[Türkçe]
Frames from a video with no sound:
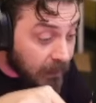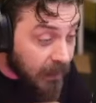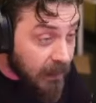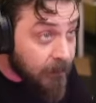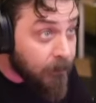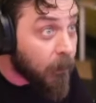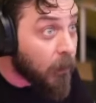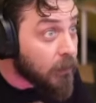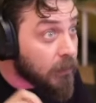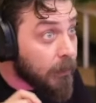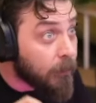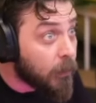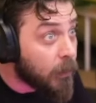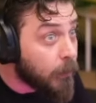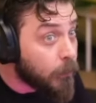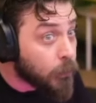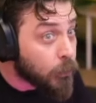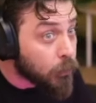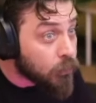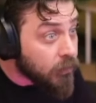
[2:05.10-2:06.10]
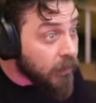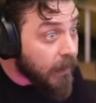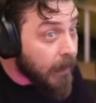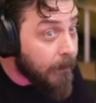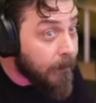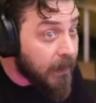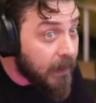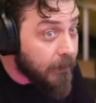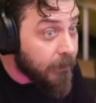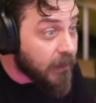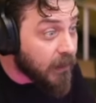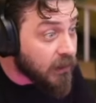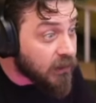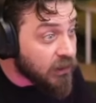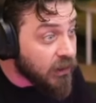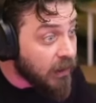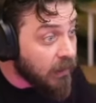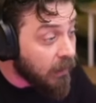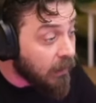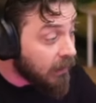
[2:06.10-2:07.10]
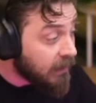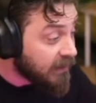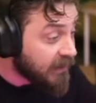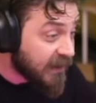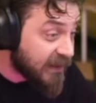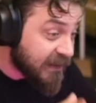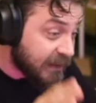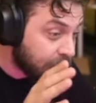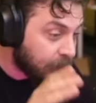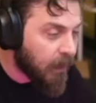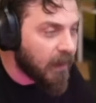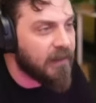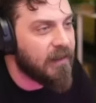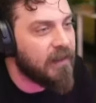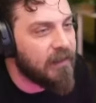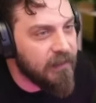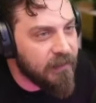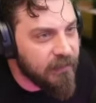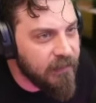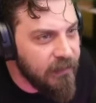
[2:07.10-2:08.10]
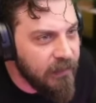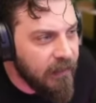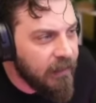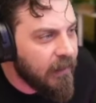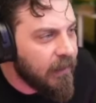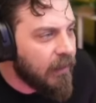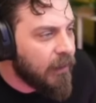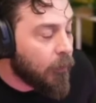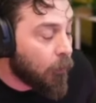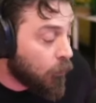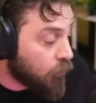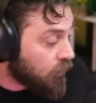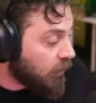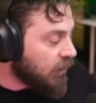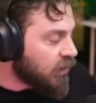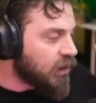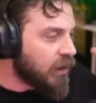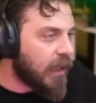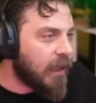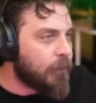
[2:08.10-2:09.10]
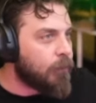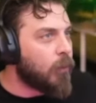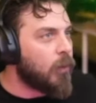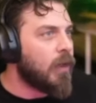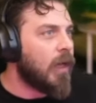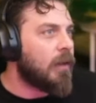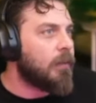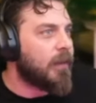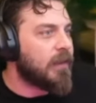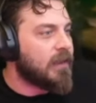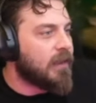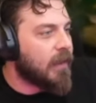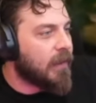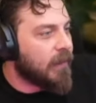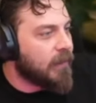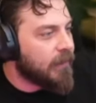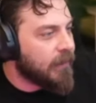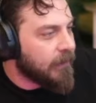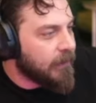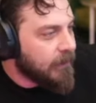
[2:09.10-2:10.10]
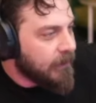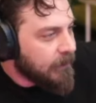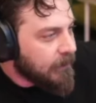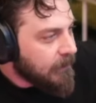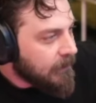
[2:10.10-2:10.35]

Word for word: bak Eightborn'da böyle bir şey olsa RP'yi bırakacak. Kesin banlanırdı. O yüzden hiç Eightborn almadık kanalıyı.